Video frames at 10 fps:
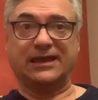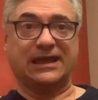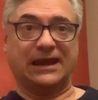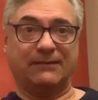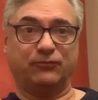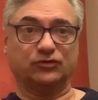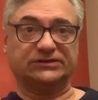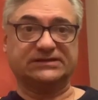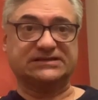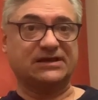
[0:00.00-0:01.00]
que la
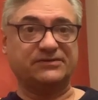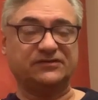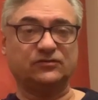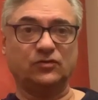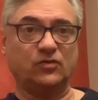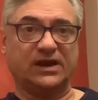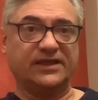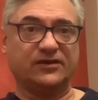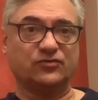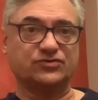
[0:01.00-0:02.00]
porta se ha visto en un
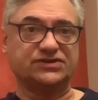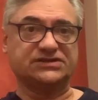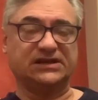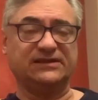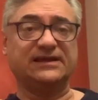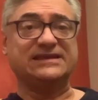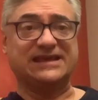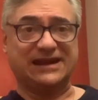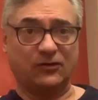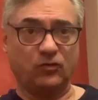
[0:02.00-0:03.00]
callejón sin salida y
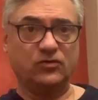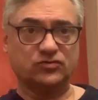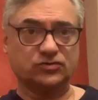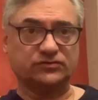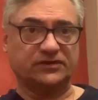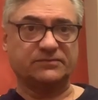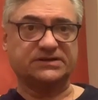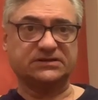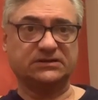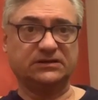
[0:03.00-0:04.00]
en algunos
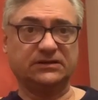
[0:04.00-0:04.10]
temas